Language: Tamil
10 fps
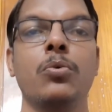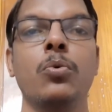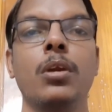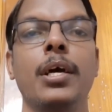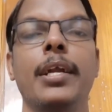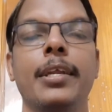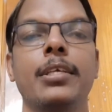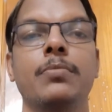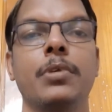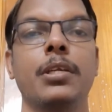கோரில்
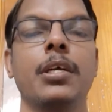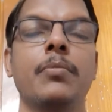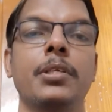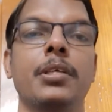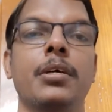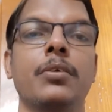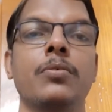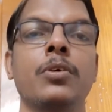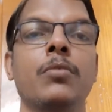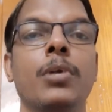அனலைஸ் பண்ணிங்கன்னா அப்படி தான்
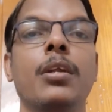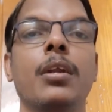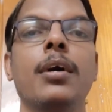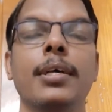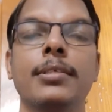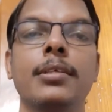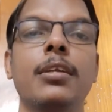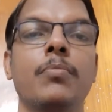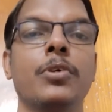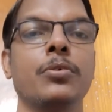இருக்கும் பட் ஆனால்
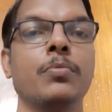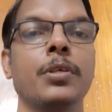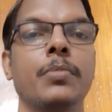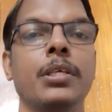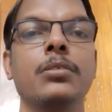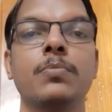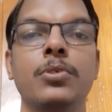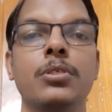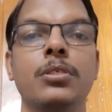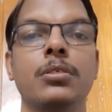அதுதான் நம்ம ஹியூமன் பீயிங்ஸ்
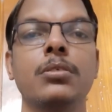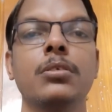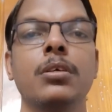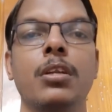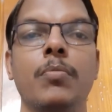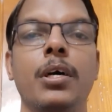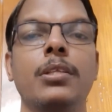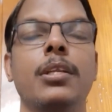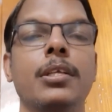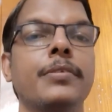பிடிச்சிட்டு நம்ம
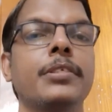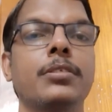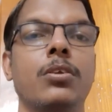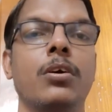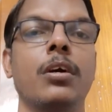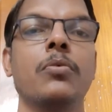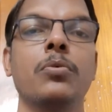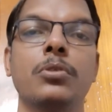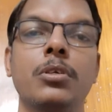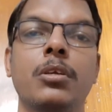அதில் தான் வந்து ஸ்ட்ராங்காக
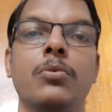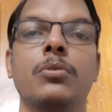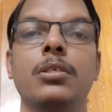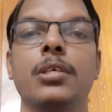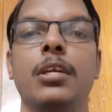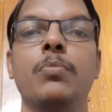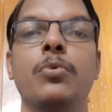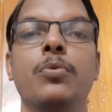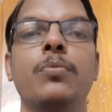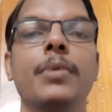ஒருத்தர்கிட்ட ஒருத்தர் சண்டை
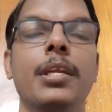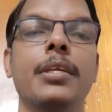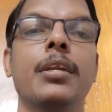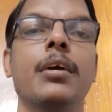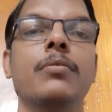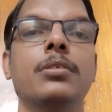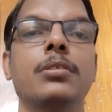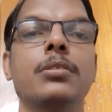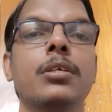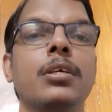போடுவோம் இல்லாட்டினா
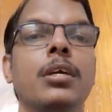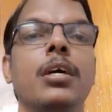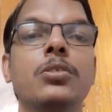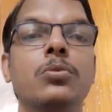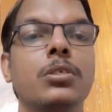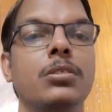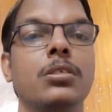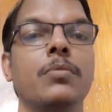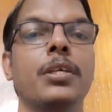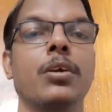வந்துட்டு ஏதாச்சும் ஒரு
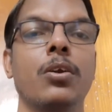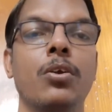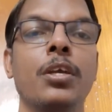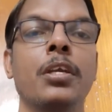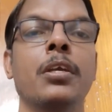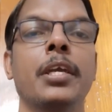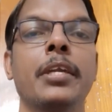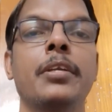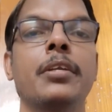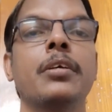டிஸ்டர்பிங் அனாயிங்
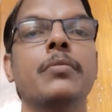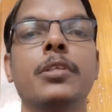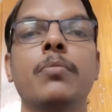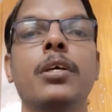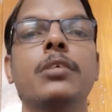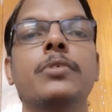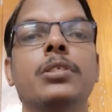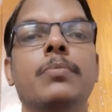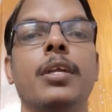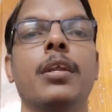ஹேட்ரட் இந்த மாதிரி
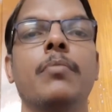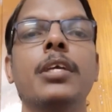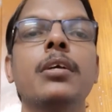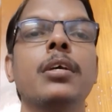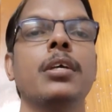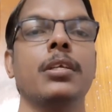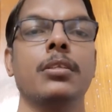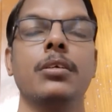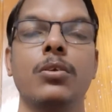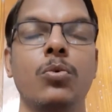விஷயம் எல்லாமே
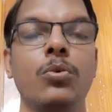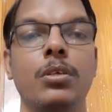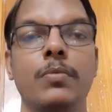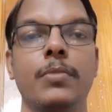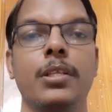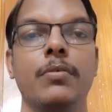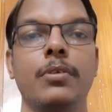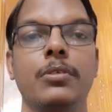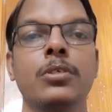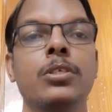இந்த நோ டேர்மில் தான்
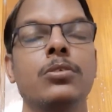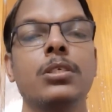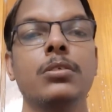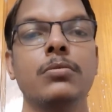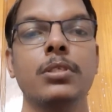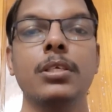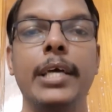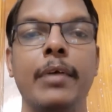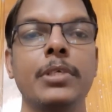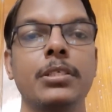வருது ஸோ இதை வந்து
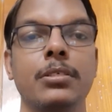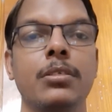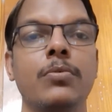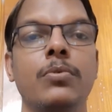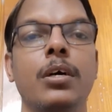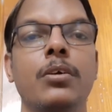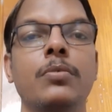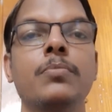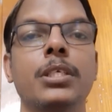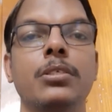டேமேஜஸ் தான்
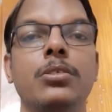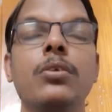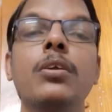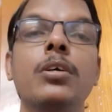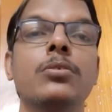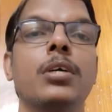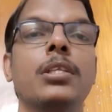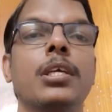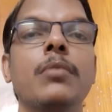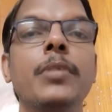உண்டாக்கும் இன் ஷார்ட் ஸோ
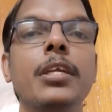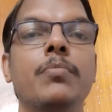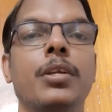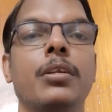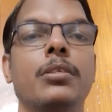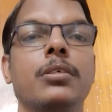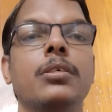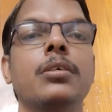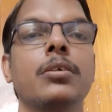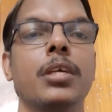அதை எலிமினேட்
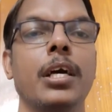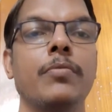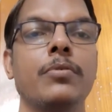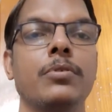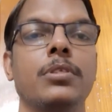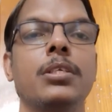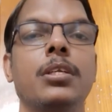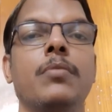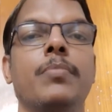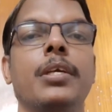பண்ணுறதுக்கு யூ ஹாவ் டு
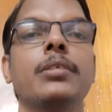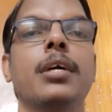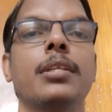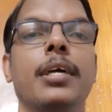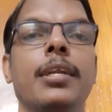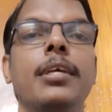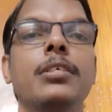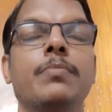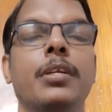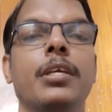சிட் இன் அ பிளேஸ் அதை
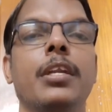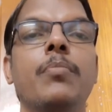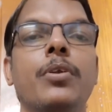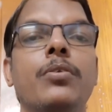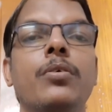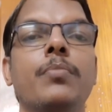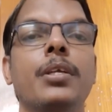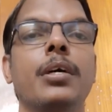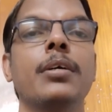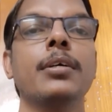அனலைஸ் பண்ணி என்ன பண்ணணும்
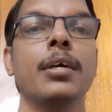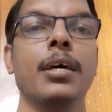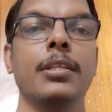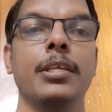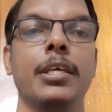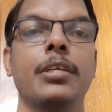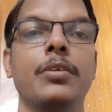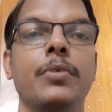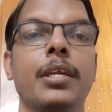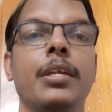அப்படின்னா அந்த
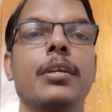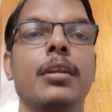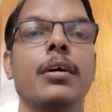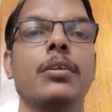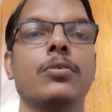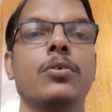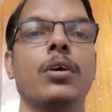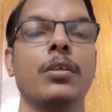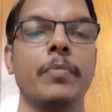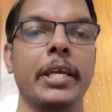நெகட்டிவ் என்னென்னலாம்
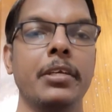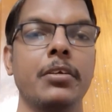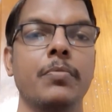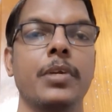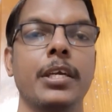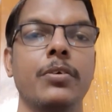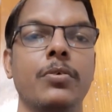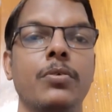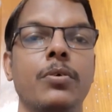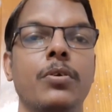இருக்குதோ அதை மைண்டுக்கு முன்னாடி
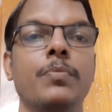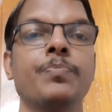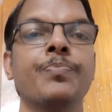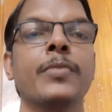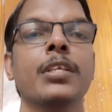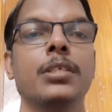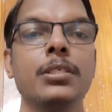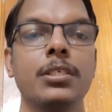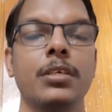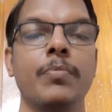கொண்டு வரணும்
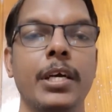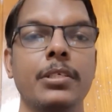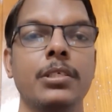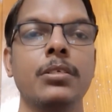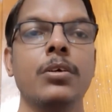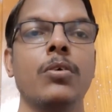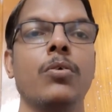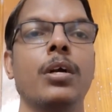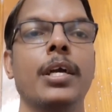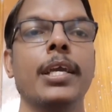ஜஸ்ட் இமேஜின்
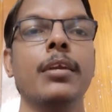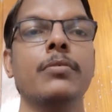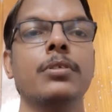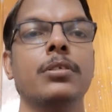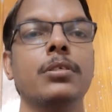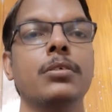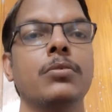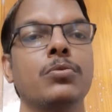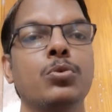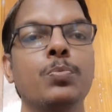உங்கள் கையில் வந்துட்டு
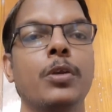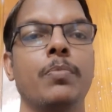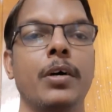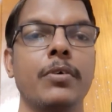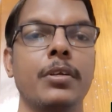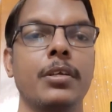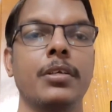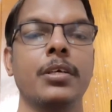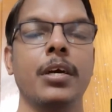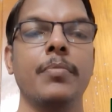சூப்பர் பவர்
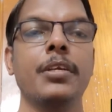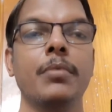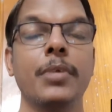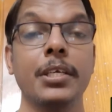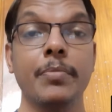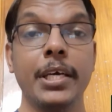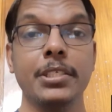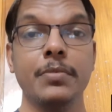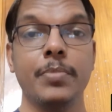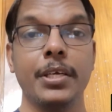இருக்குது அப்படின்ற மாதிரி
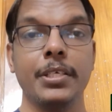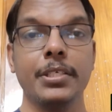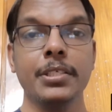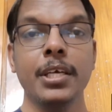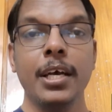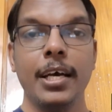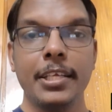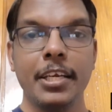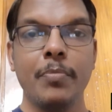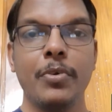இமேஜின் பண்ணிவிட்டு
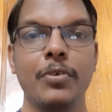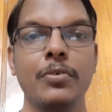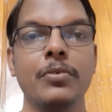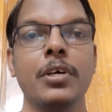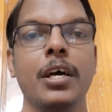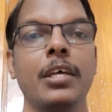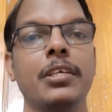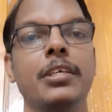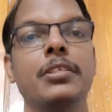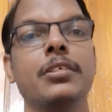அதை என்ன பண்ணும்
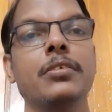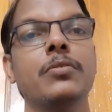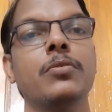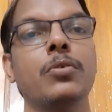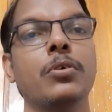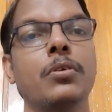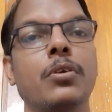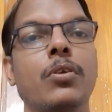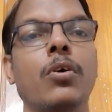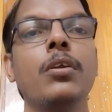அதை எடுத்து ஒரு
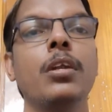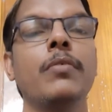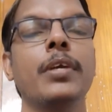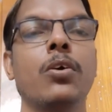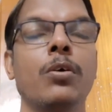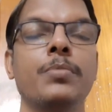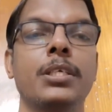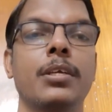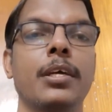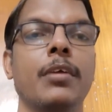நான் லிவிங்
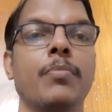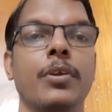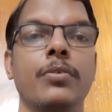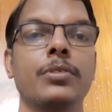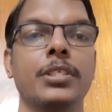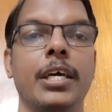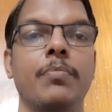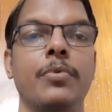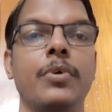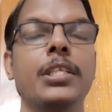ஆப்ஜெக்டில் என்ன பண்ணணும்
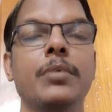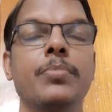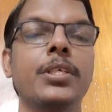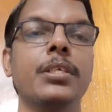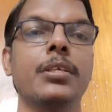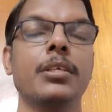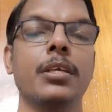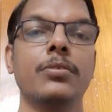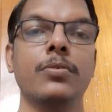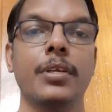ஷேர் பண்ணணும் அது
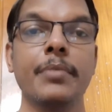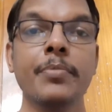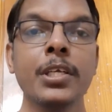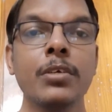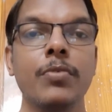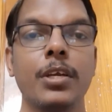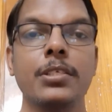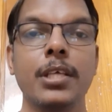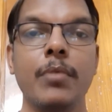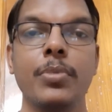எப்படின்றத நான் சொல்கிறேன்
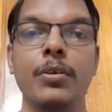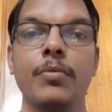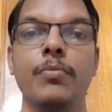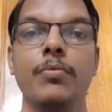ஃபார் எக்ஸாம்பிள்